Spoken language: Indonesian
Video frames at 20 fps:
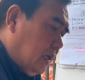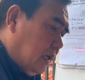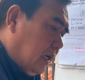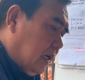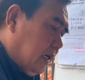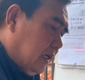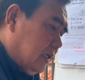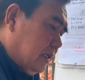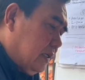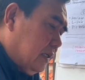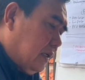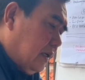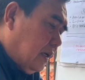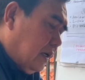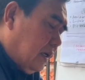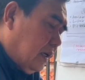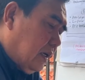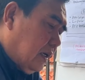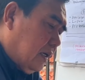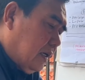akan
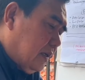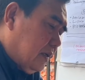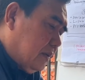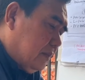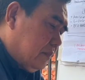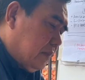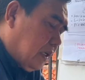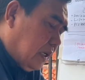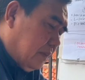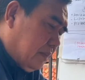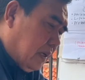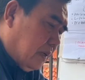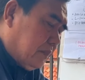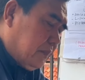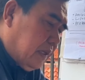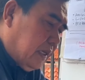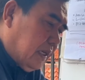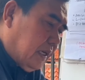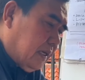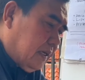uh,
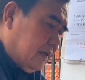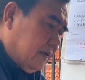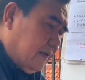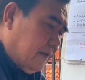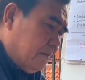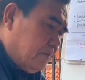berkembang biak